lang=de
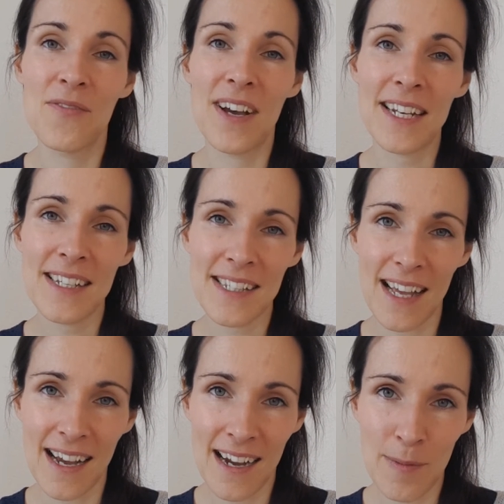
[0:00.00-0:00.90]
Wenn es
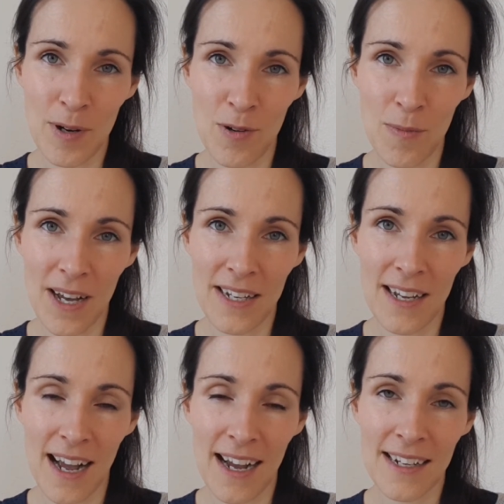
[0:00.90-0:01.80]
aber um
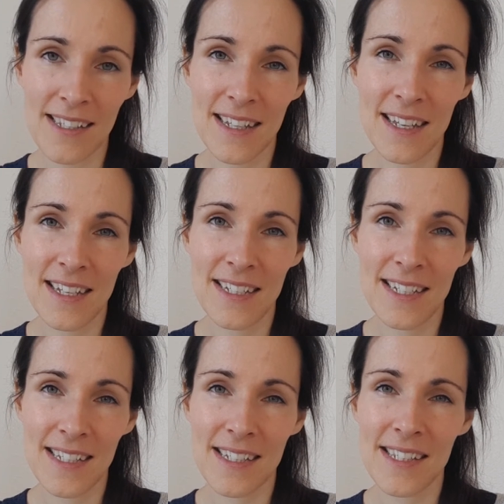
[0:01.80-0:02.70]
eine Angst geht,
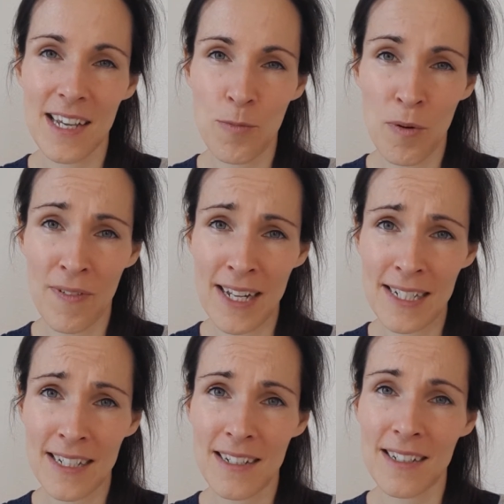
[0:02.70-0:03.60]
die sich sehr
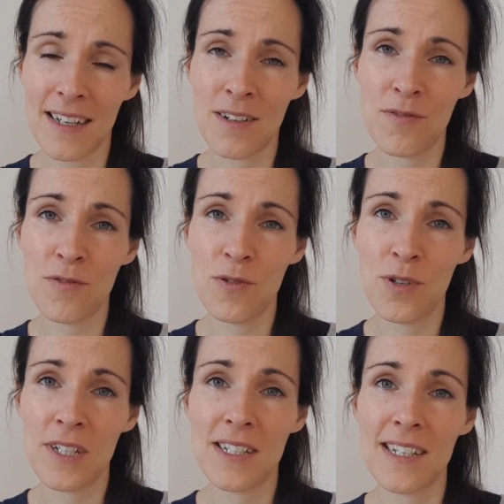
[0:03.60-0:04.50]
überwältigend
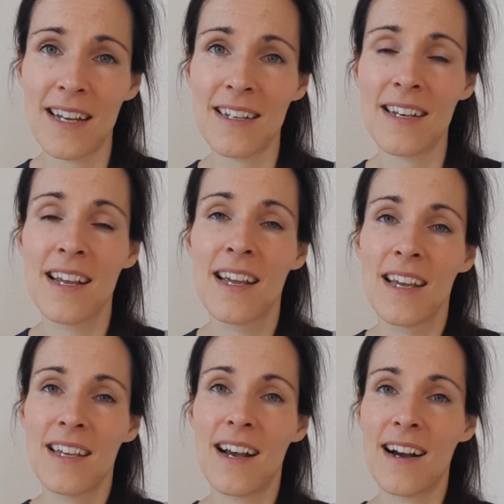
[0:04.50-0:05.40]
anfühlt, dann
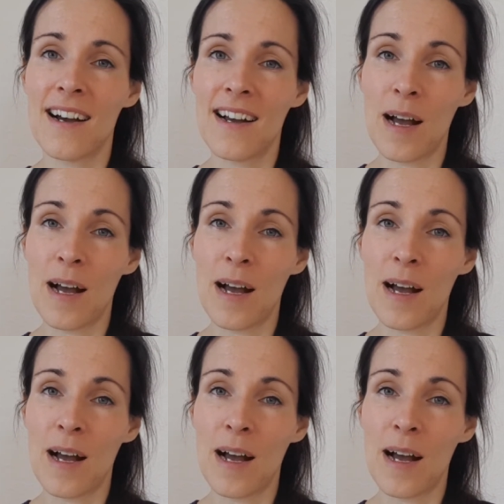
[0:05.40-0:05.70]
ja,